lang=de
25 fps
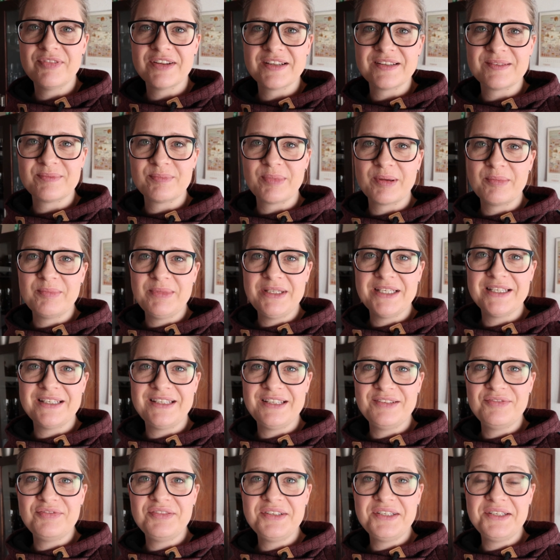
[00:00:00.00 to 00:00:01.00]
was bei mir
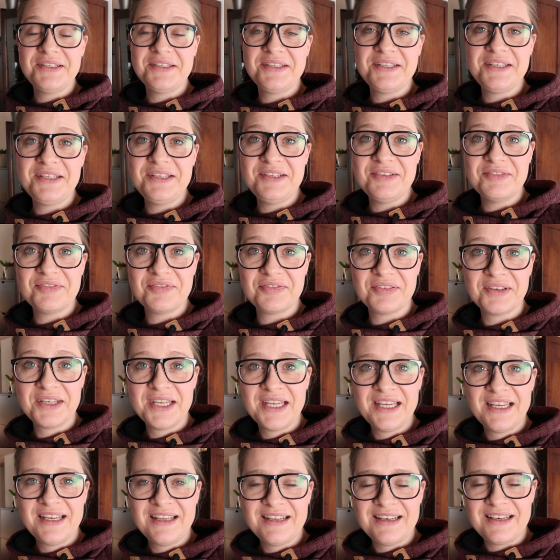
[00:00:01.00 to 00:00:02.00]
definitiv
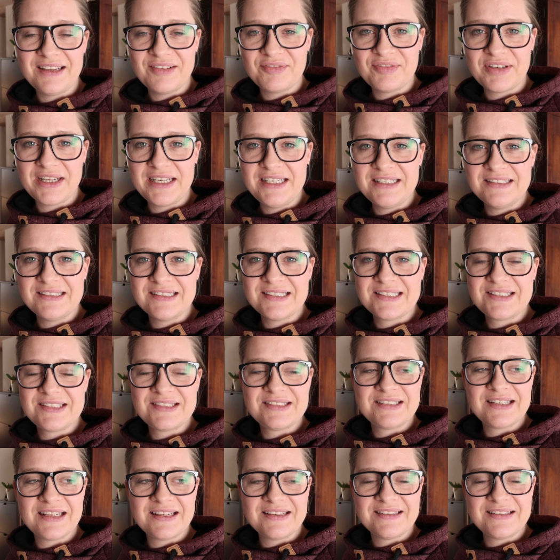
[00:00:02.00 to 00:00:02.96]
der Fall ist.